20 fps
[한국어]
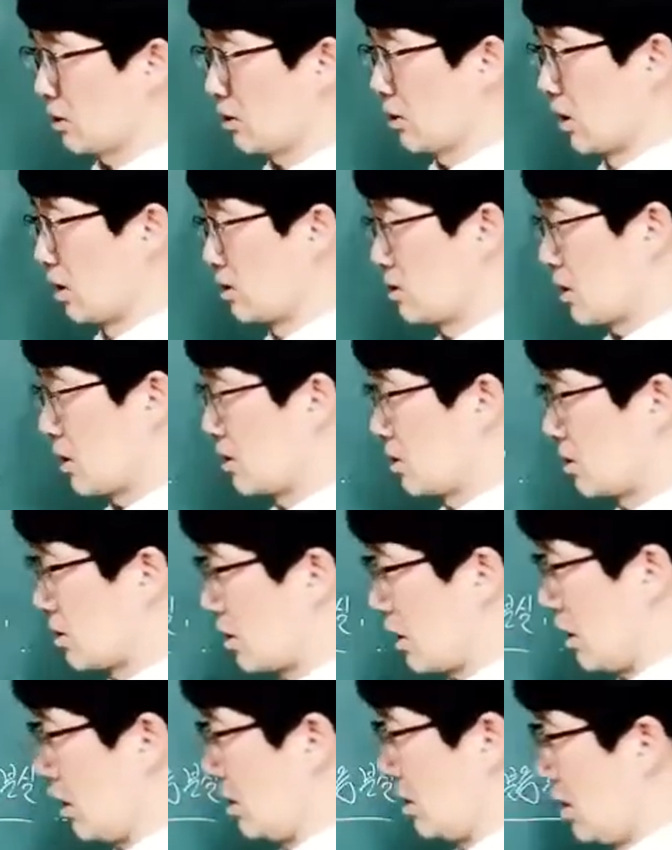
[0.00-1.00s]

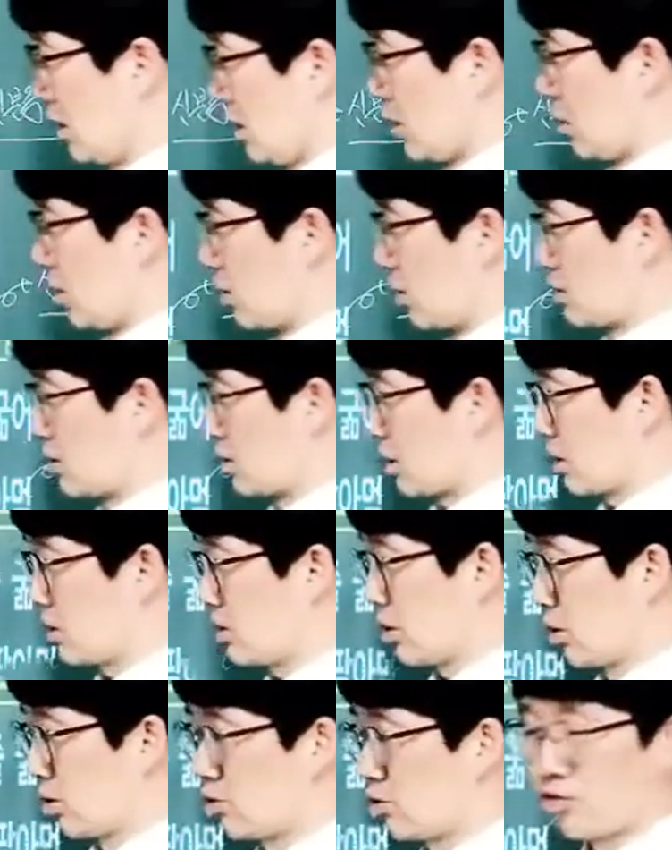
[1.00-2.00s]
괜찮을까? 어, 어디
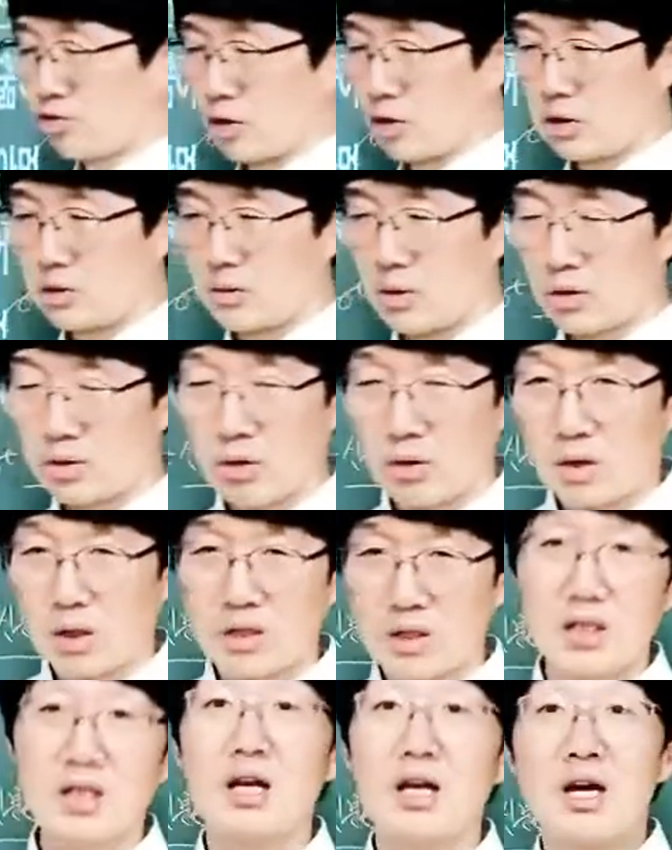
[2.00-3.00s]
가서 죽었으면
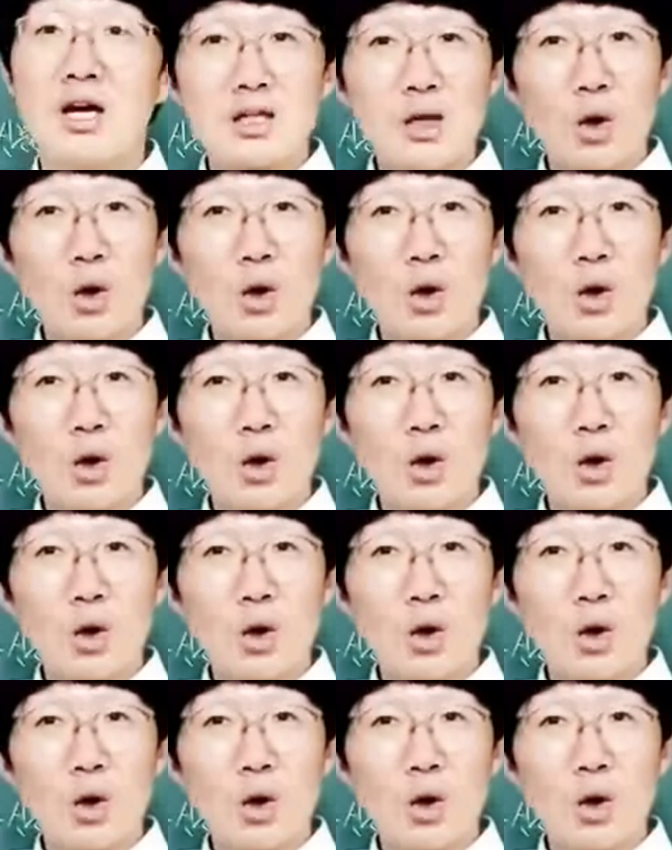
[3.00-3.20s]
어떡하지?